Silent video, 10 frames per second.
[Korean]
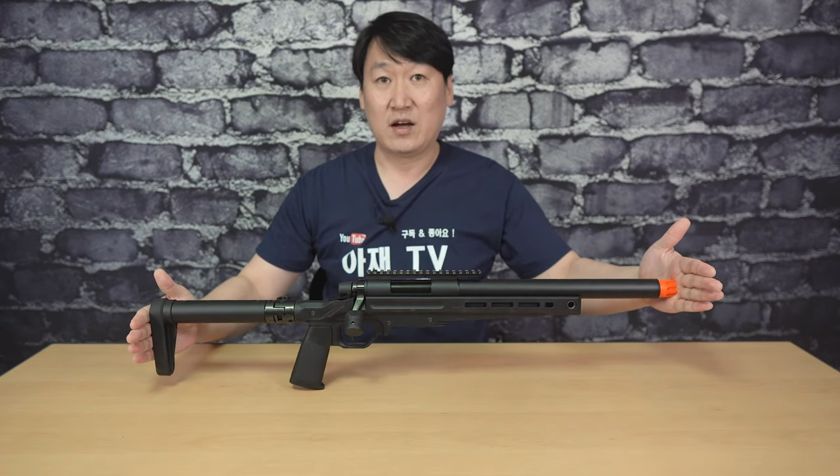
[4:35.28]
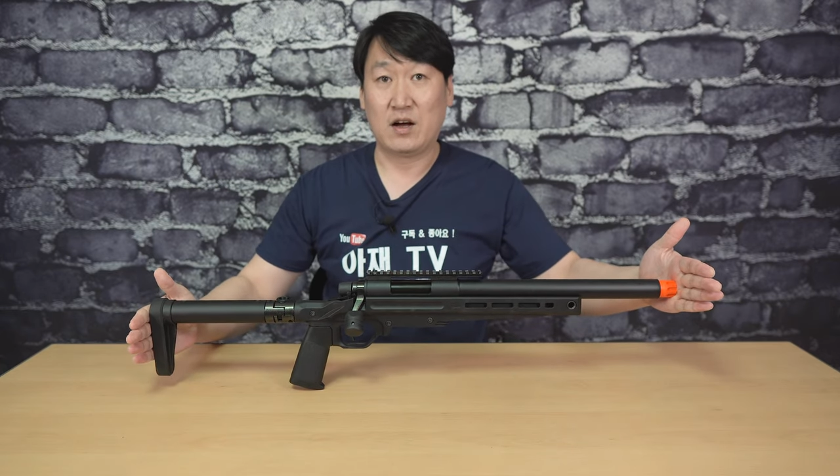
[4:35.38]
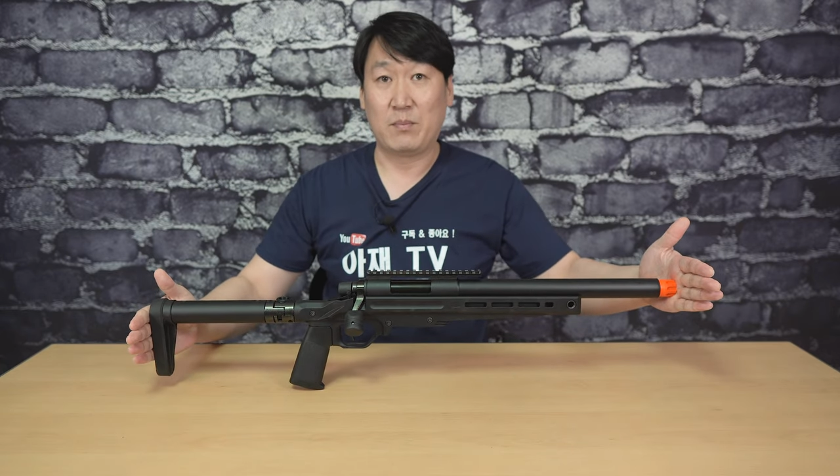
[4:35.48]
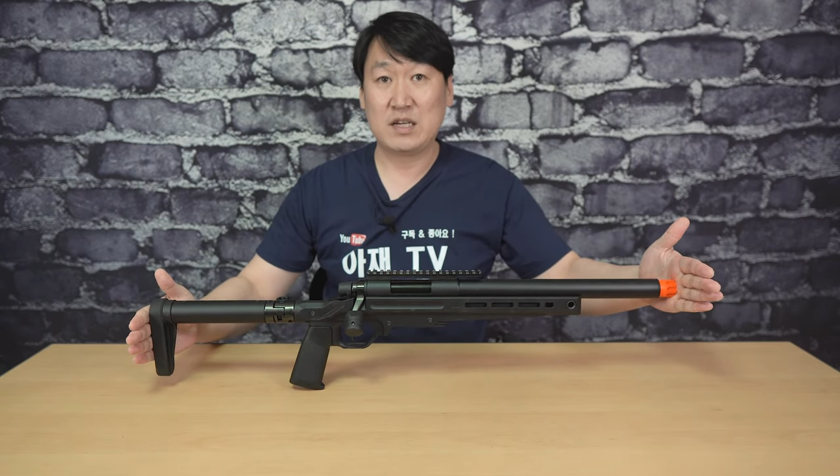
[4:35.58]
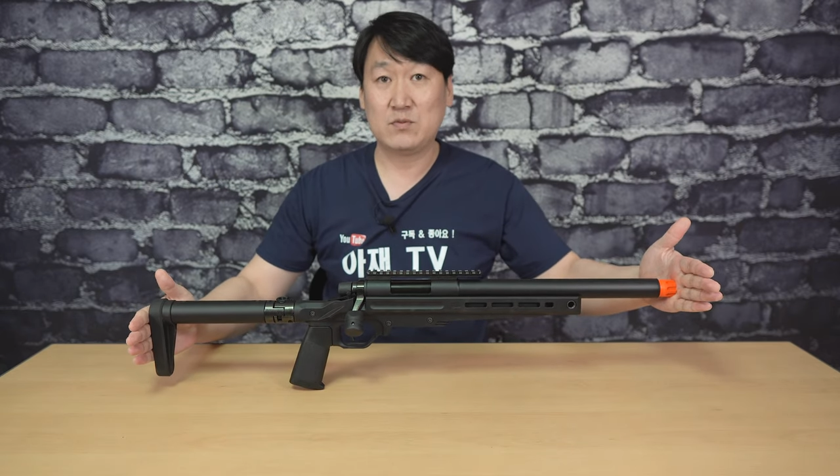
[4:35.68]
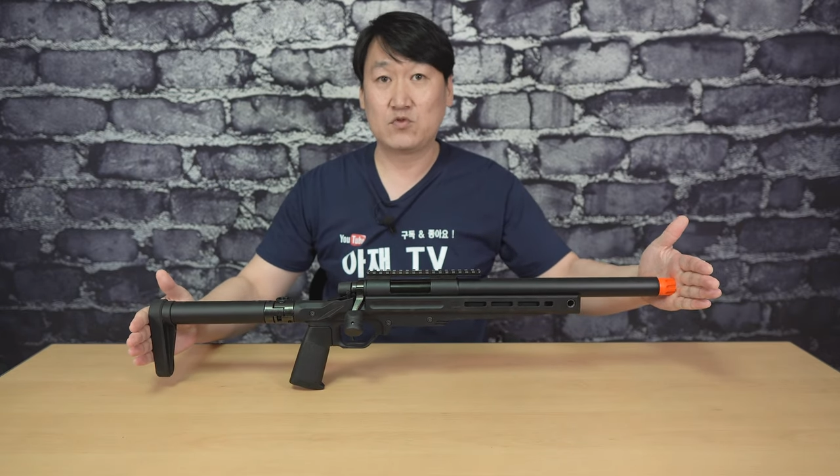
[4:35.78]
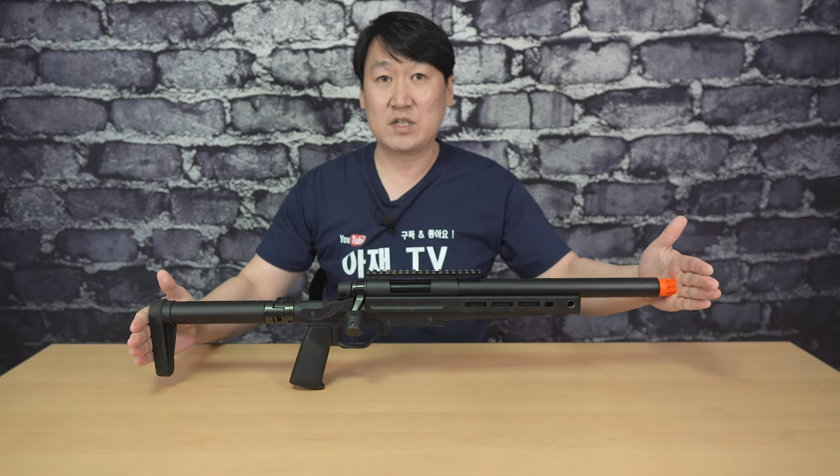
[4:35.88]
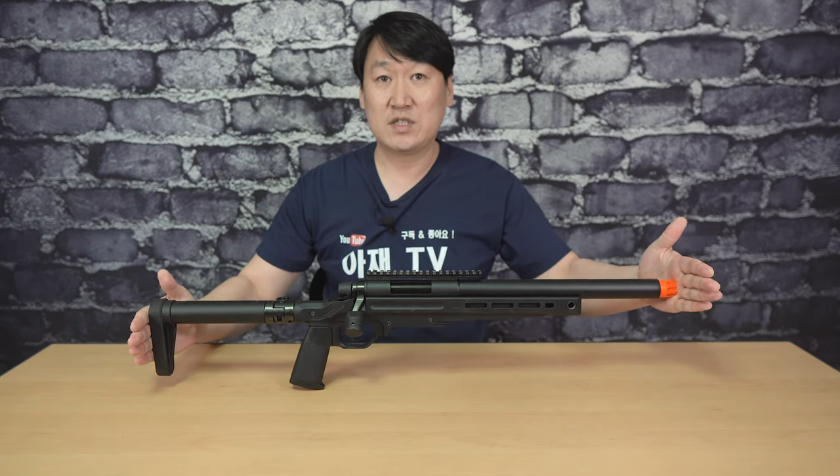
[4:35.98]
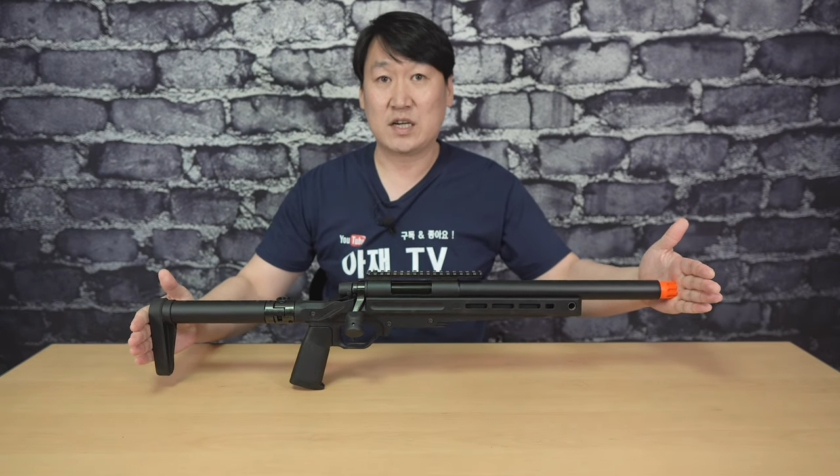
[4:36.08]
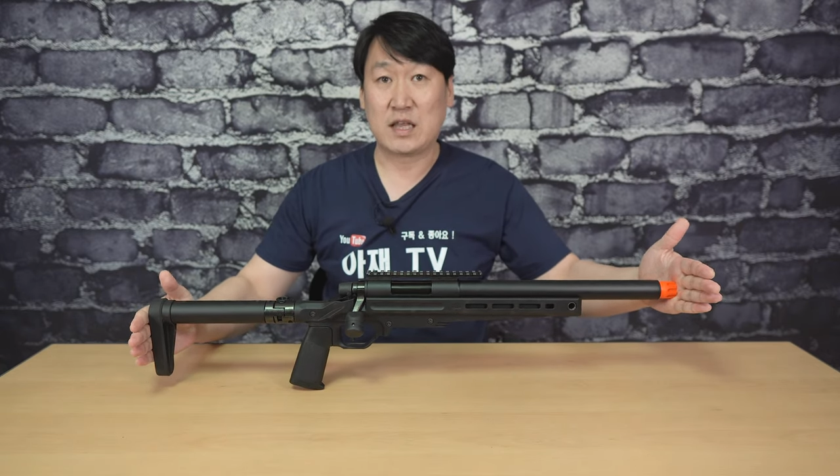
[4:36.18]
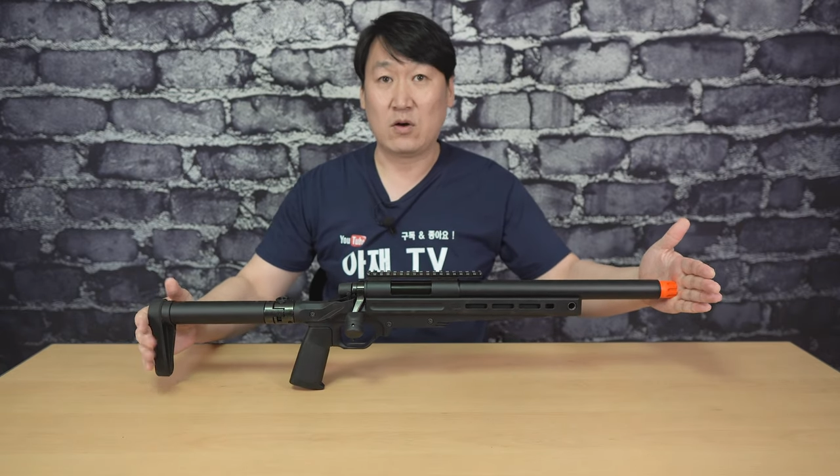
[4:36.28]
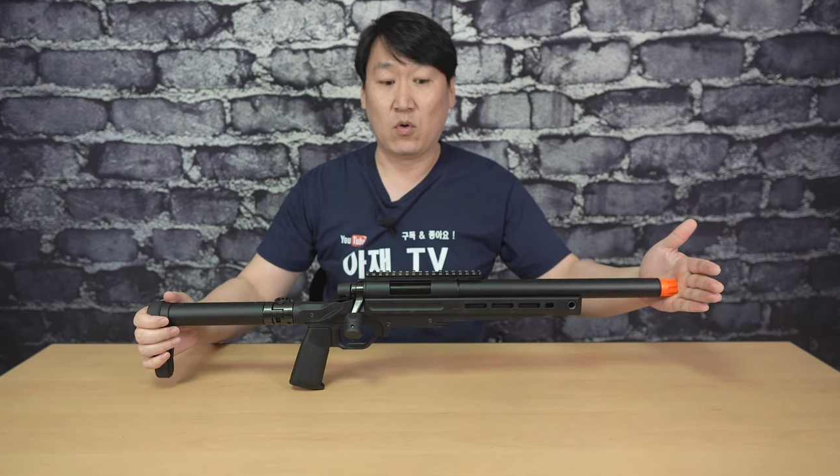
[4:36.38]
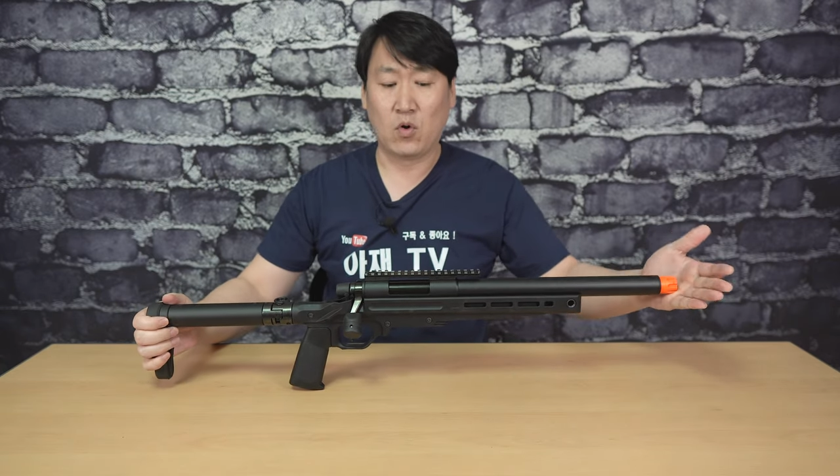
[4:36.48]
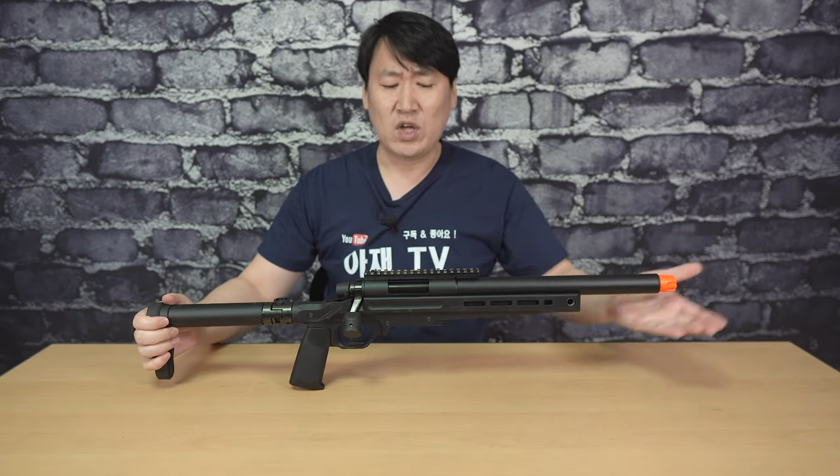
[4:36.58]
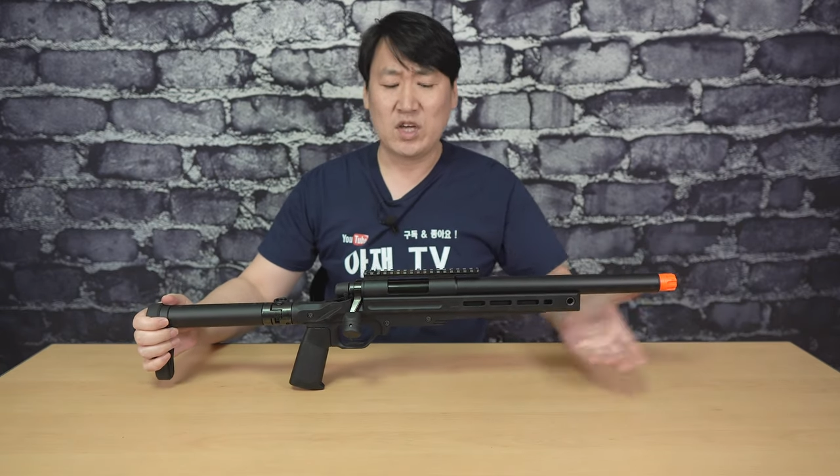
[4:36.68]
어, 86cm가
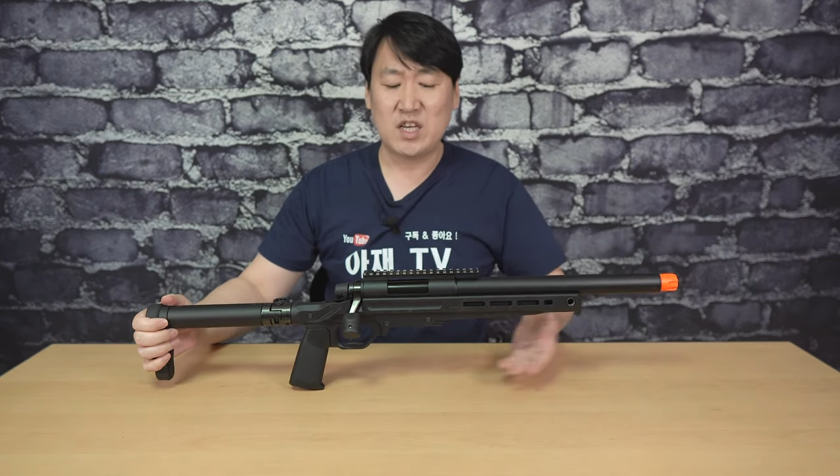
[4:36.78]
되고